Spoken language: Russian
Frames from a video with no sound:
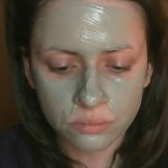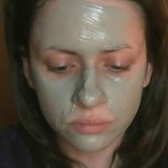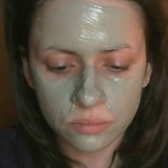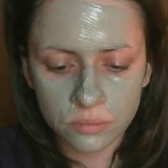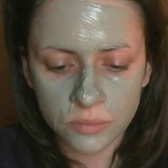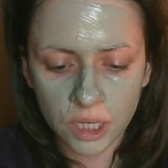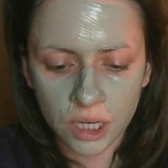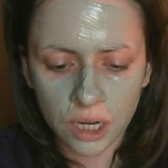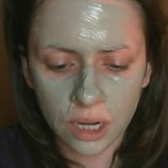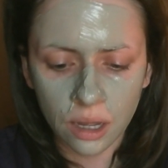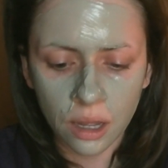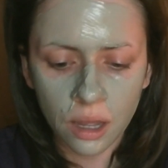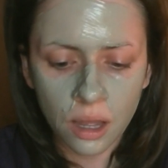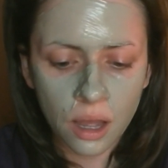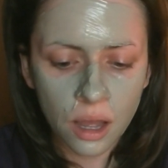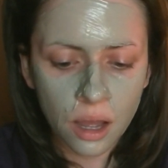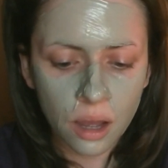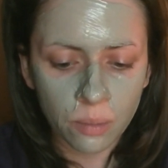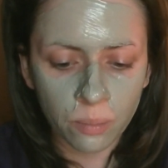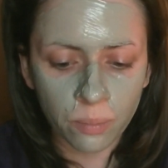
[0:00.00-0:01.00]
такая
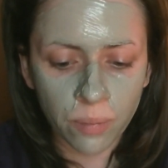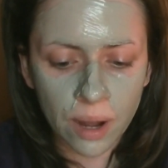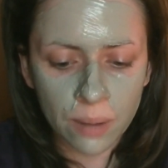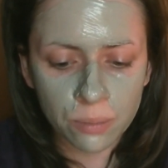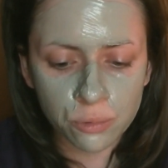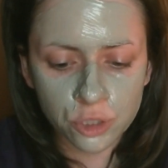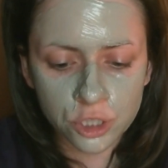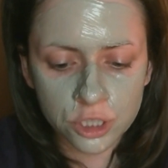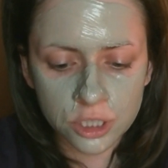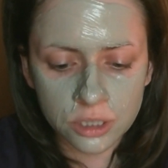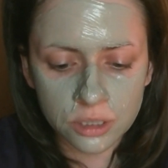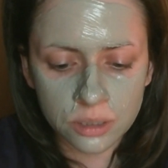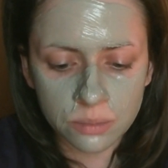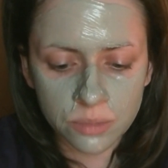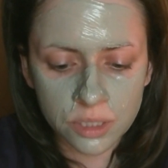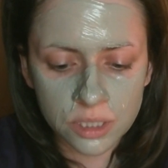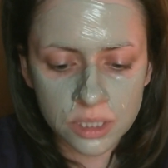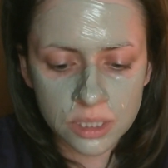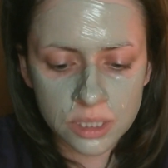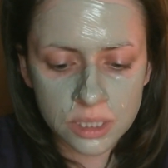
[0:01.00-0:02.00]
бабушкина
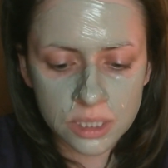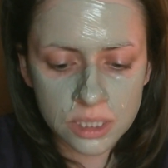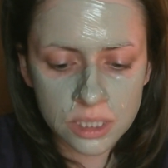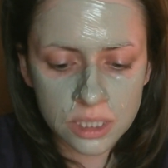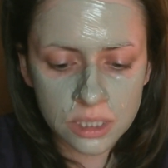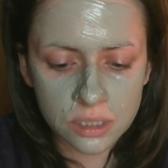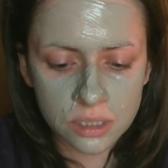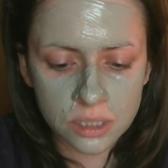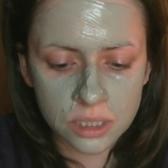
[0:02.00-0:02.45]
медицина,